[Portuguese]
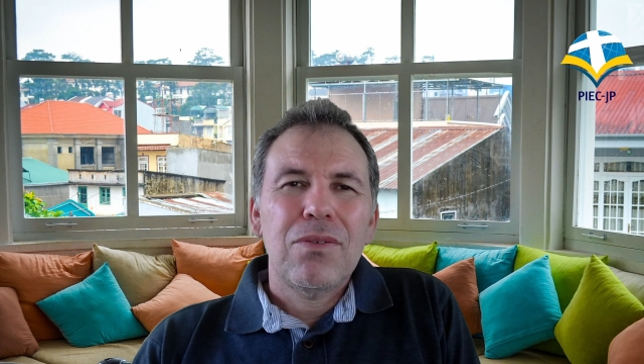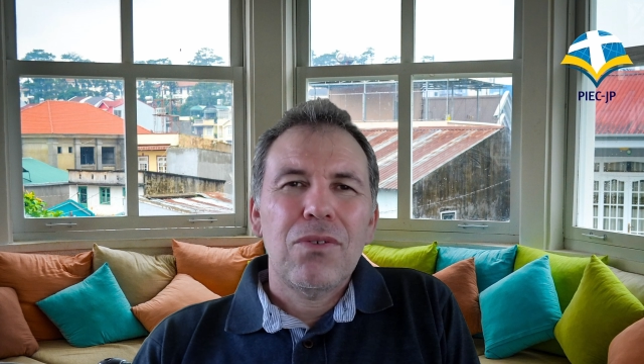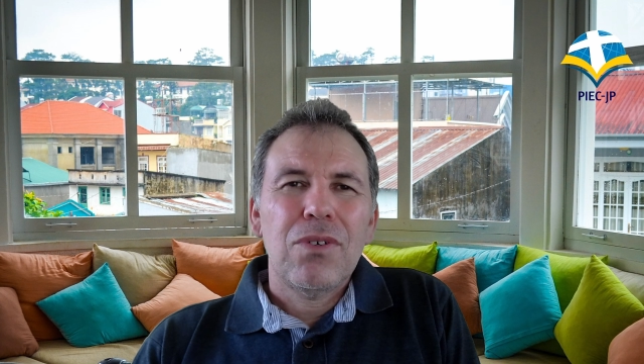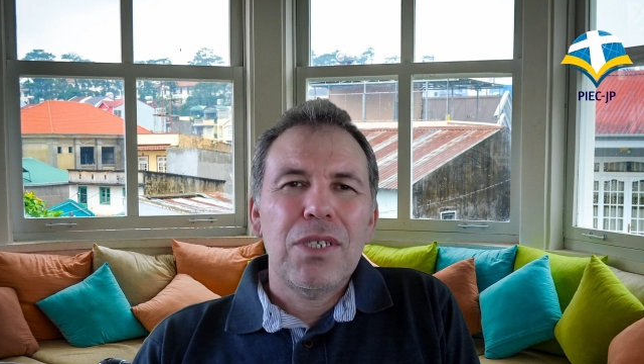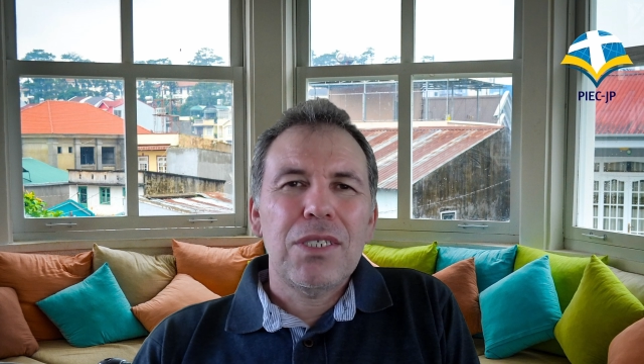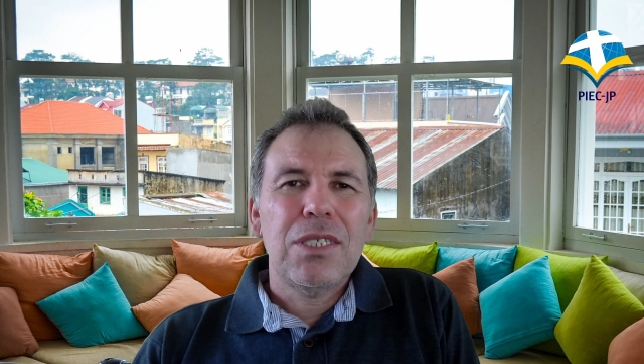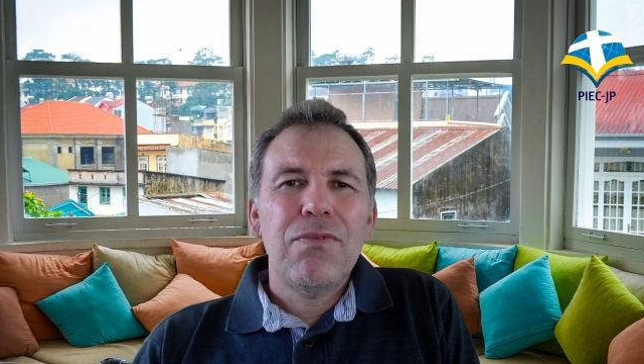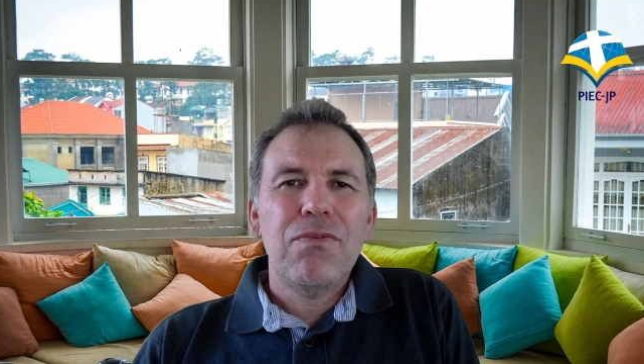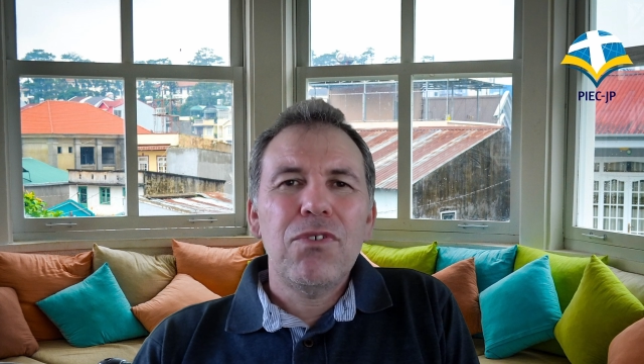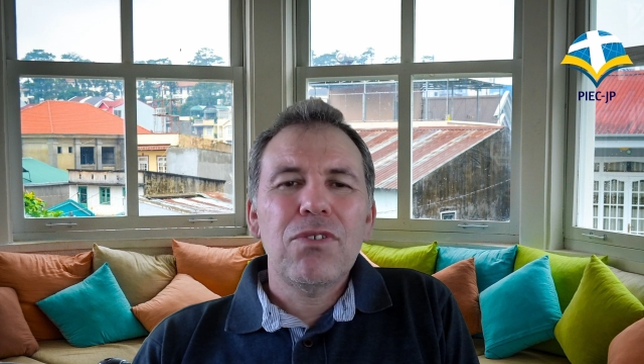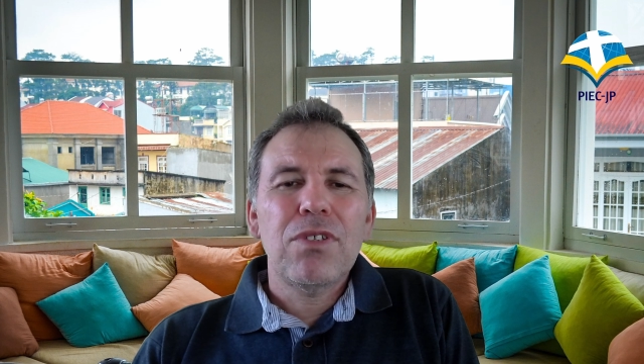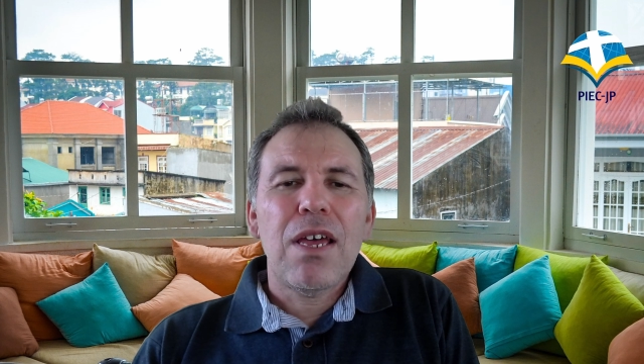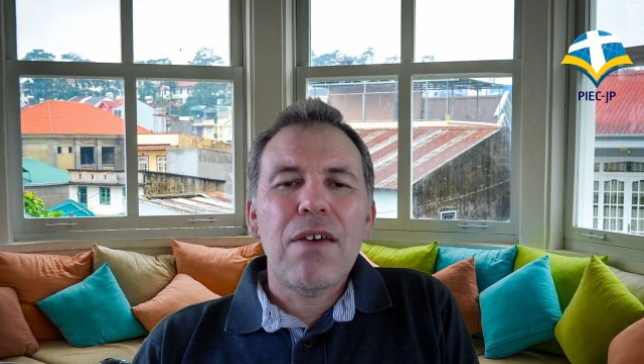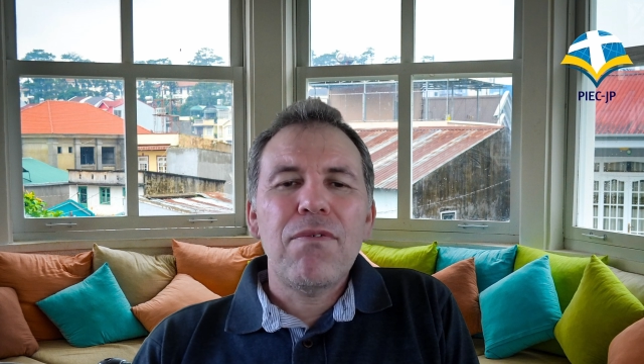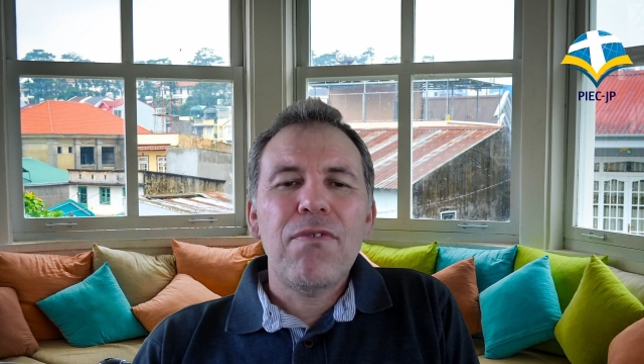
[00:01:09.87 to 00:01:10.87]
esse vinho
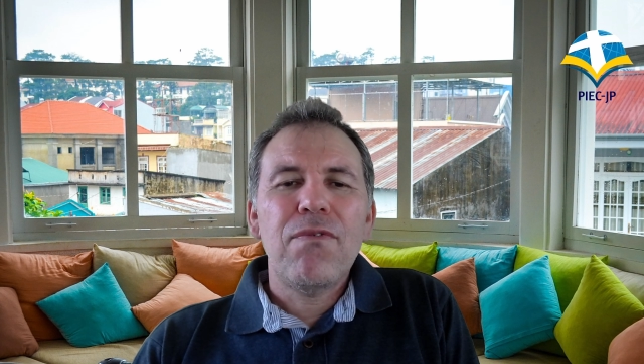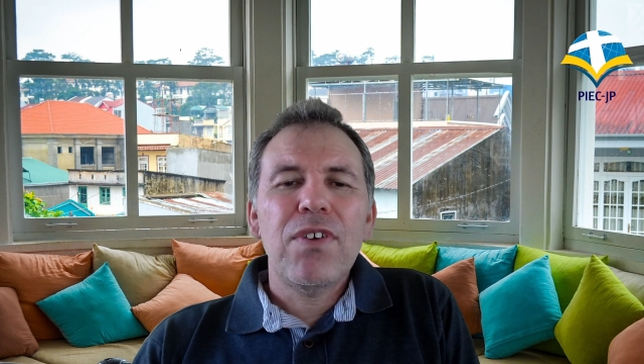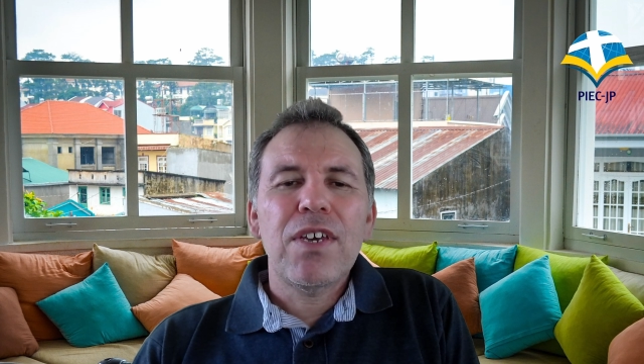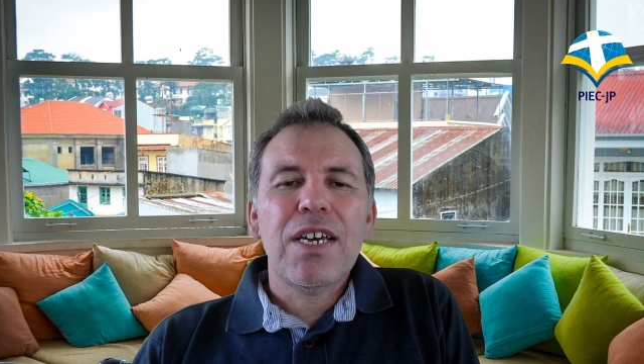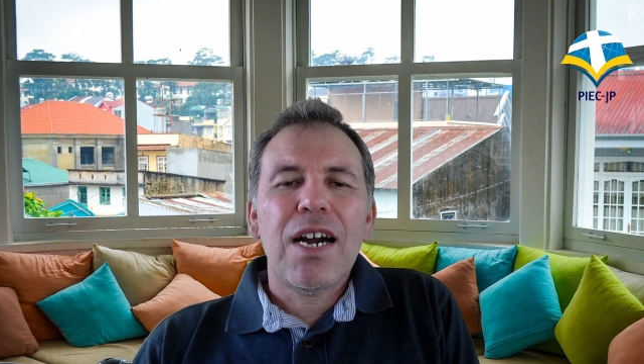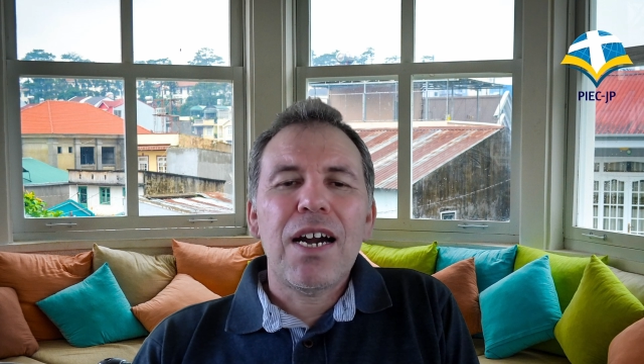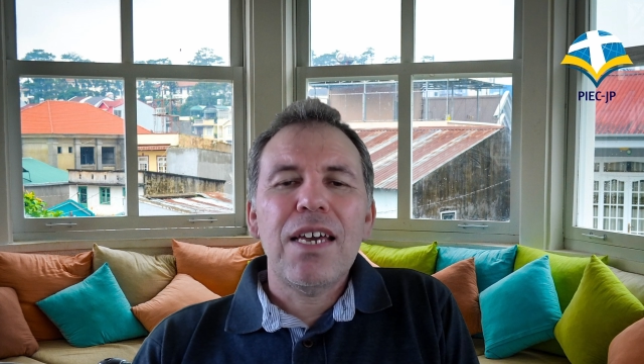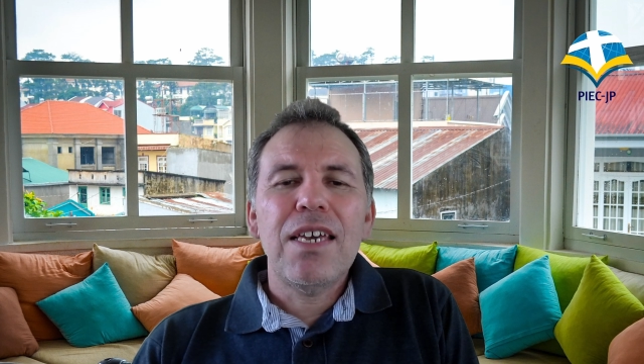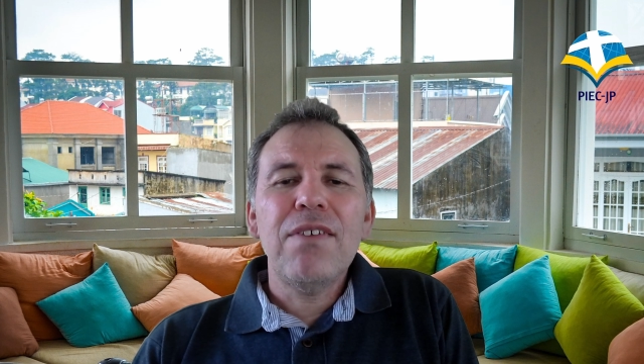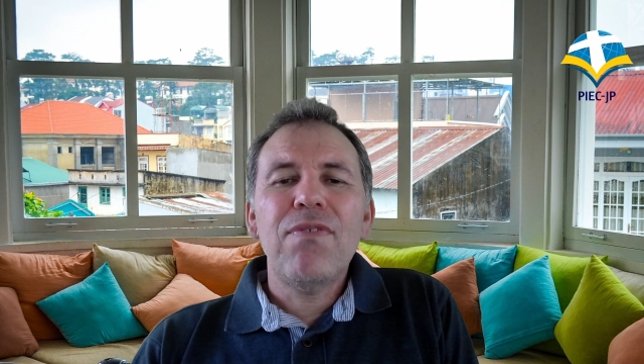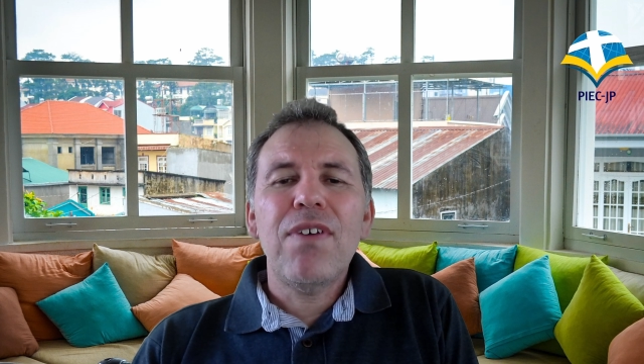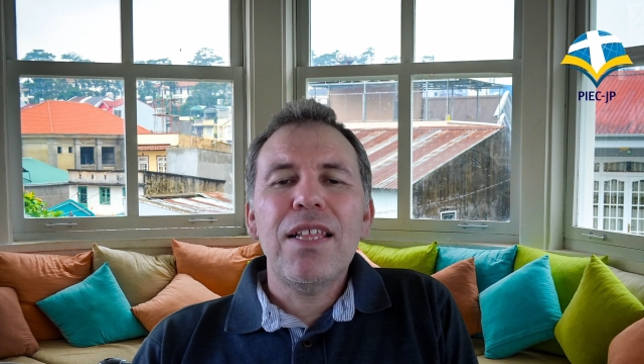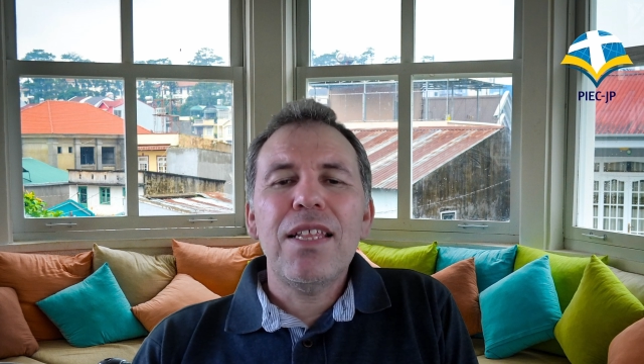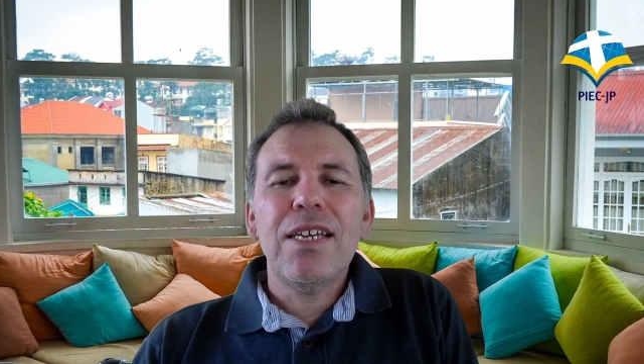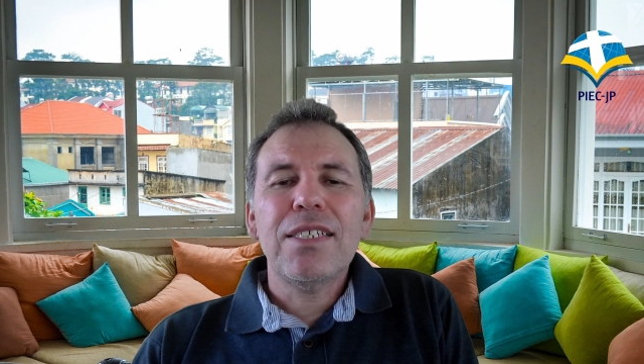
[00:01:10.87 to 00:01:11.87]
deve ficar
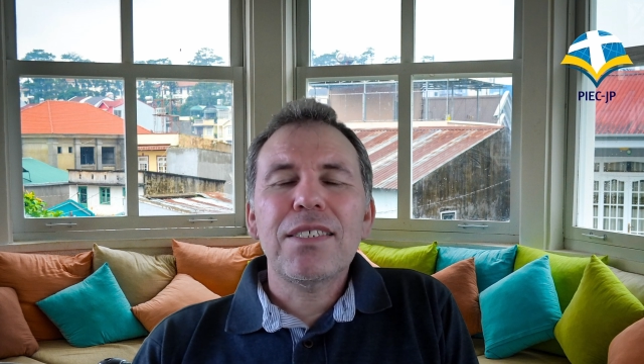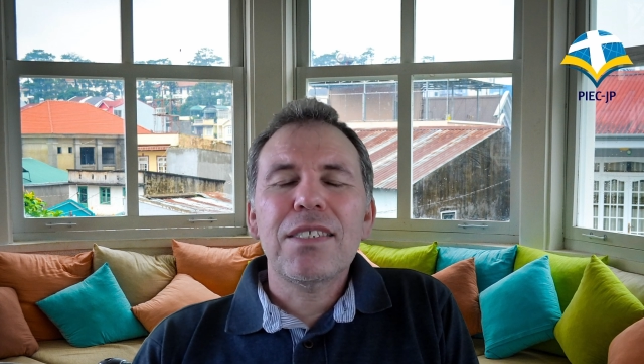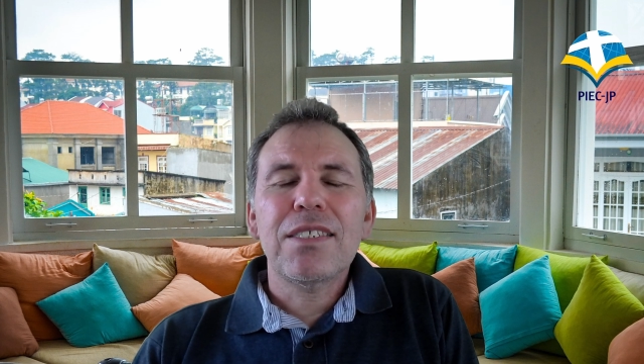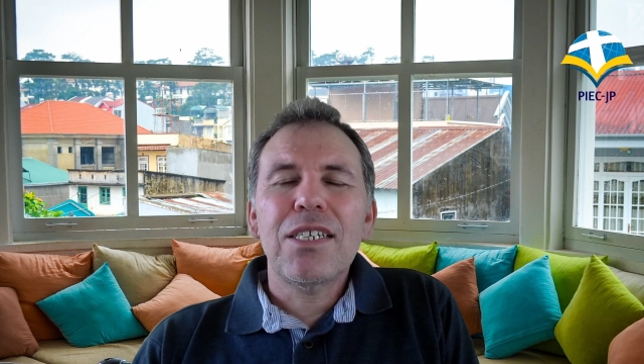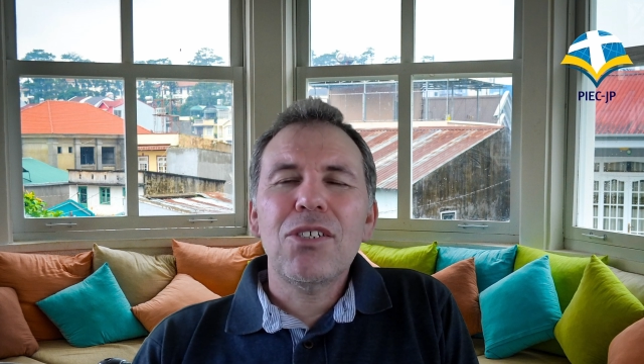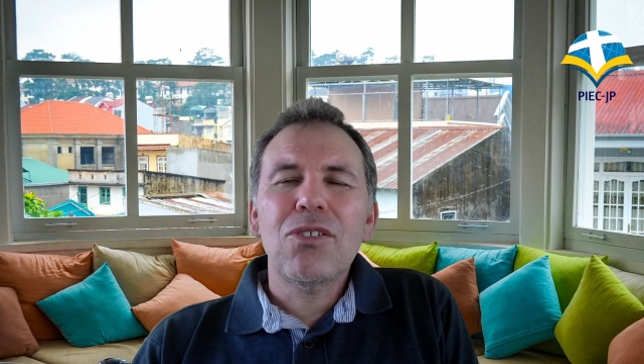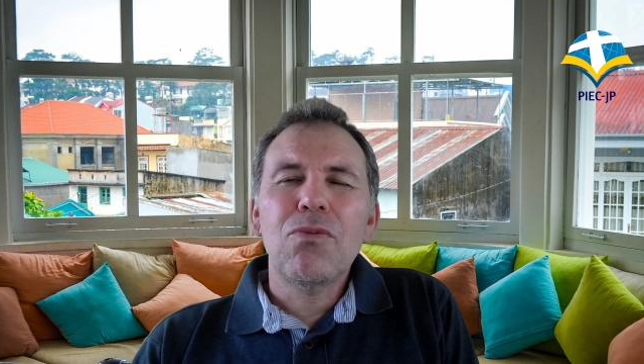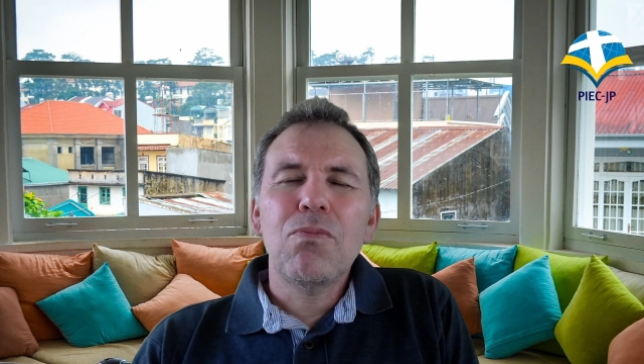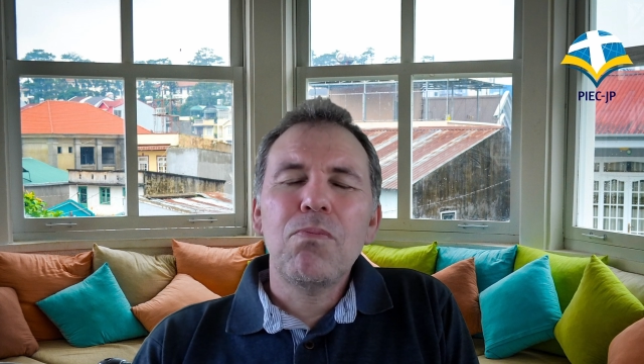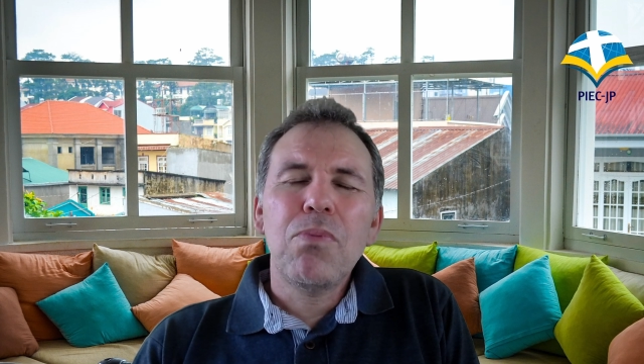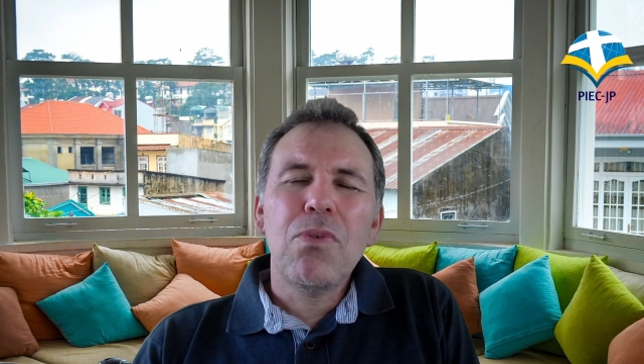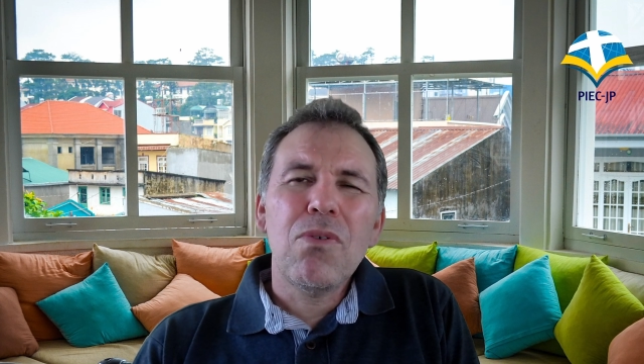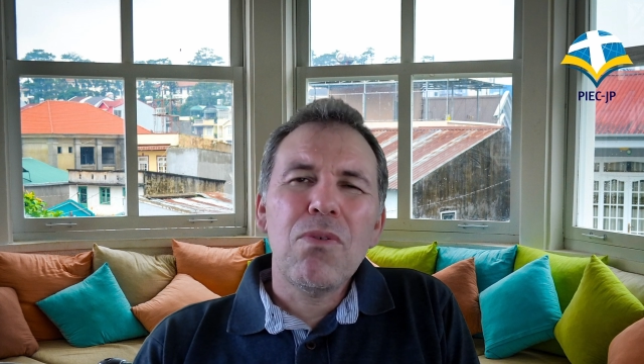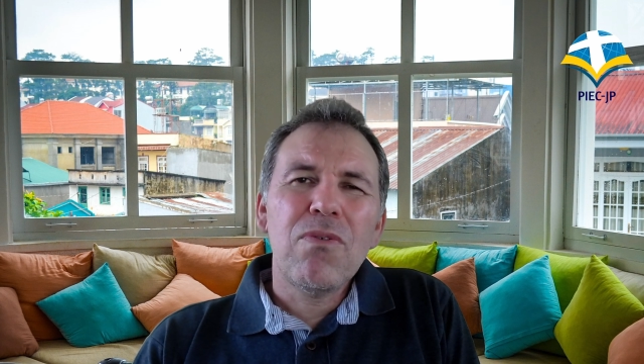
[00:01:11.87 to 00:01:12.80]
envelhecendo por